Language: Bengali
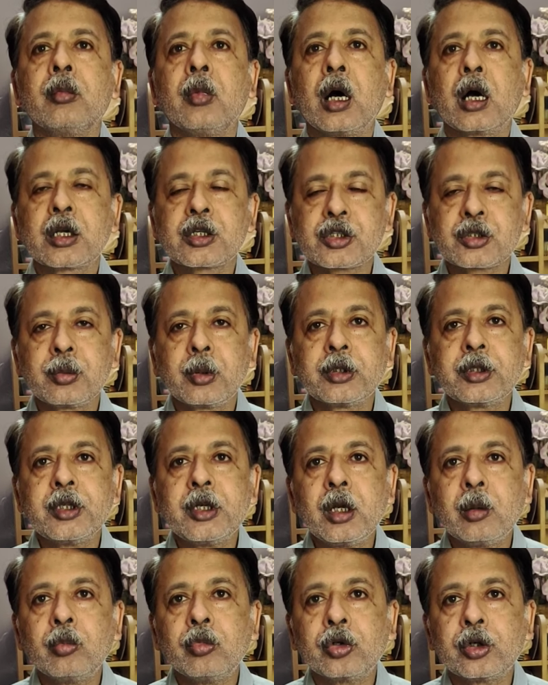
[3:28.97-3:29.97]

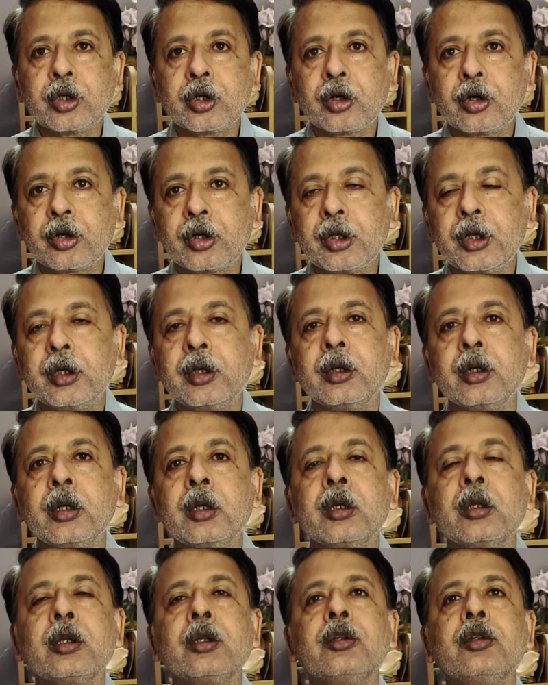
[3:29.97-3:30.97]
মার্ক্সবাদীরা মনে করেন
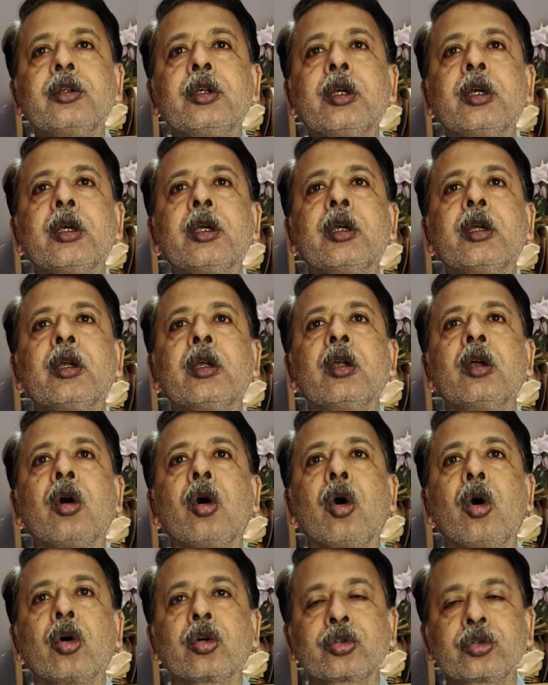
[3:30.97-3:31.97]
যে
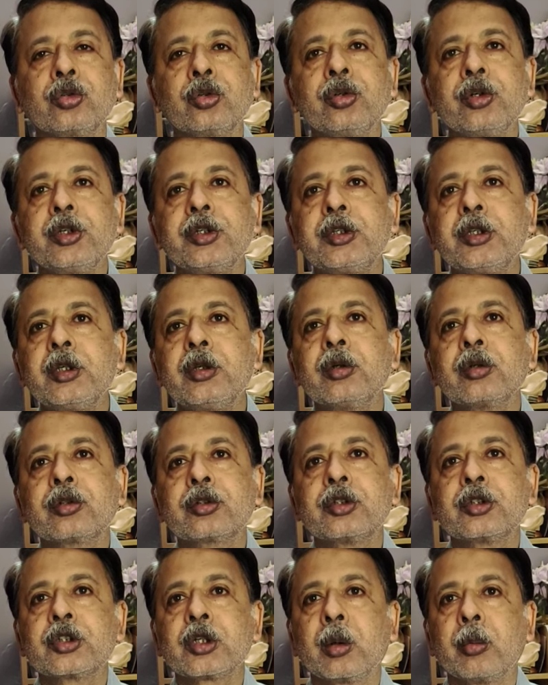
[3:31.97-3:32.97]
অর্থনীতি
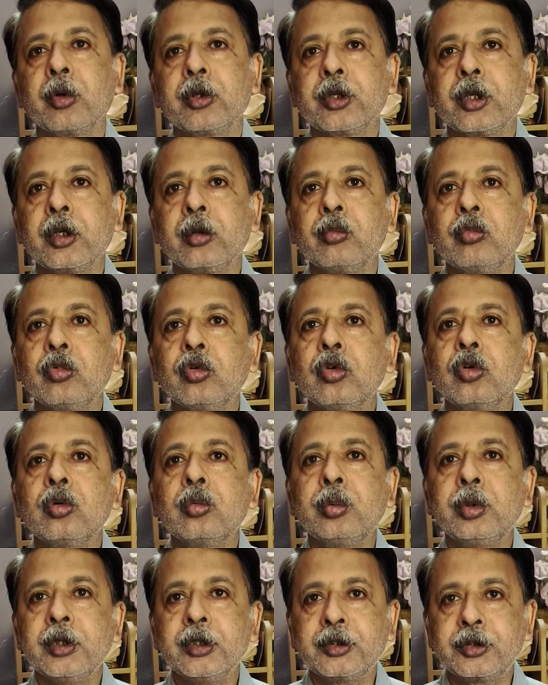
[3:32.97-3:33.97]
হচ্ছে সমাজের মূল
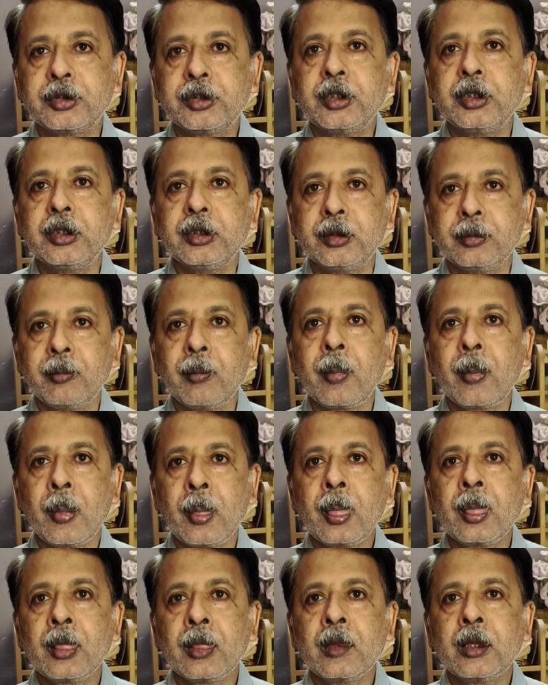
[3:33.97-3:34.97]
ভিত্তি
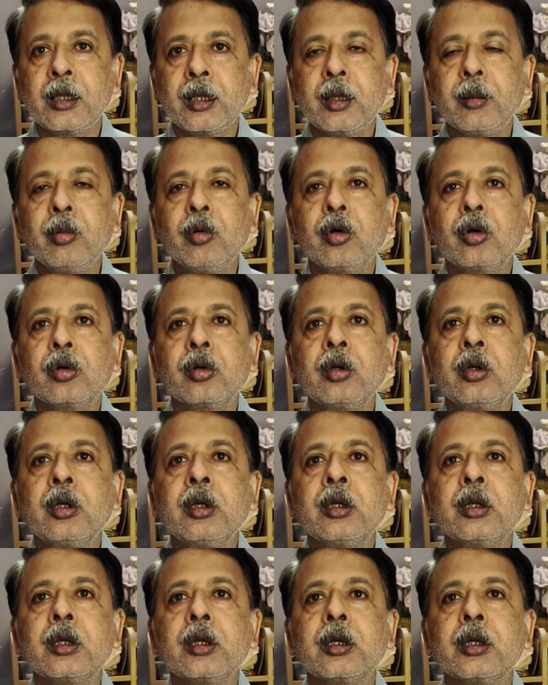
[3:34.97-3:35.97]
এবং
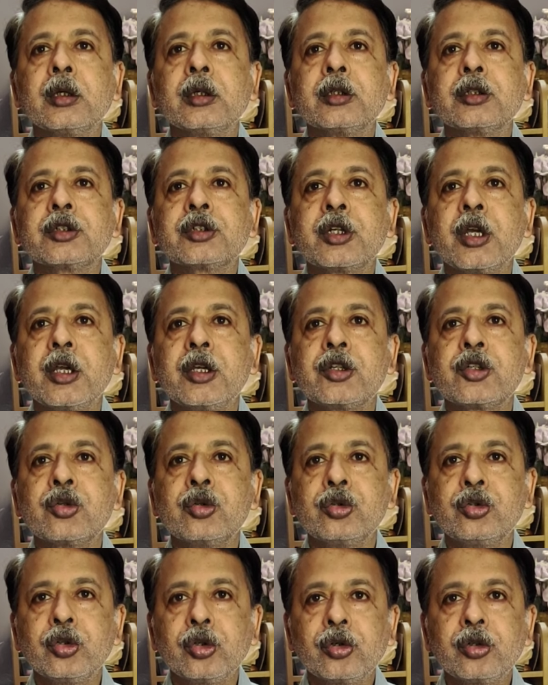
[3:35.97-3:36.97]
সেই
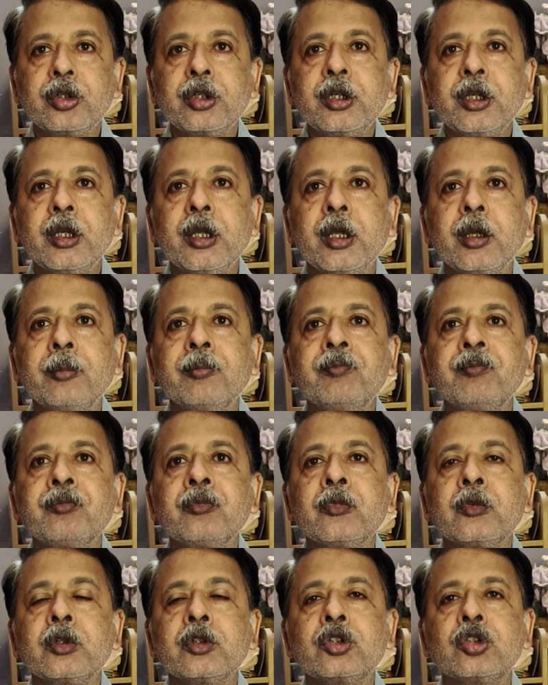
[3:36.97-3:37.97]
সুযোগ নিয়ে
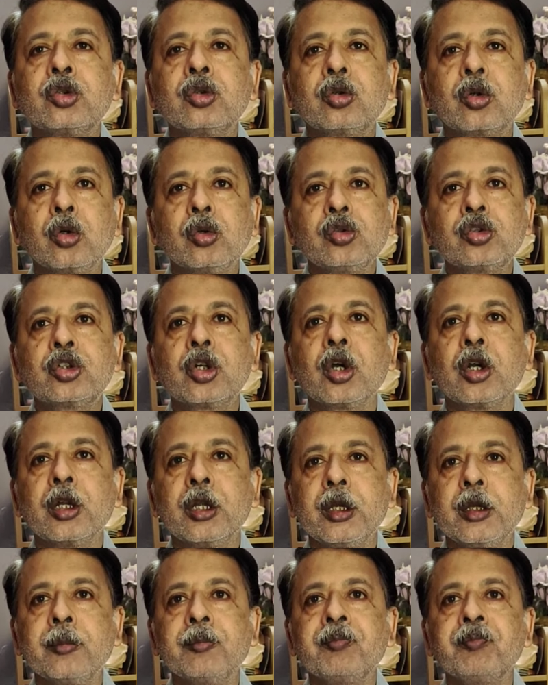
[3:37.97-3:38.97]

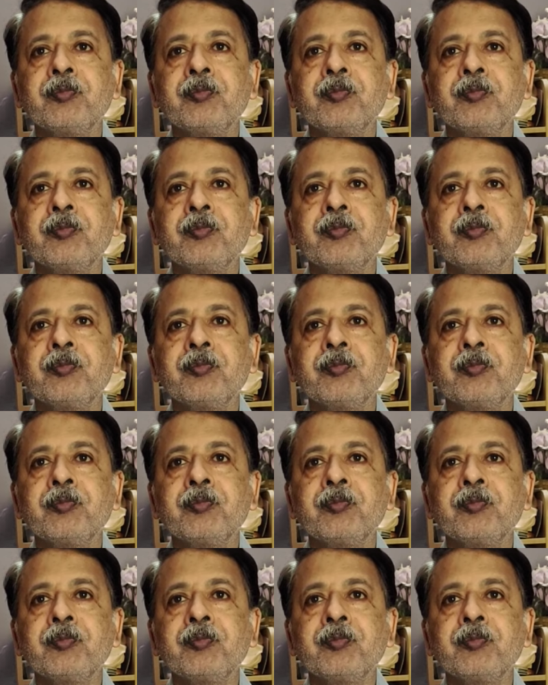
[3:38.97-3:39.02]
সুকৌশলে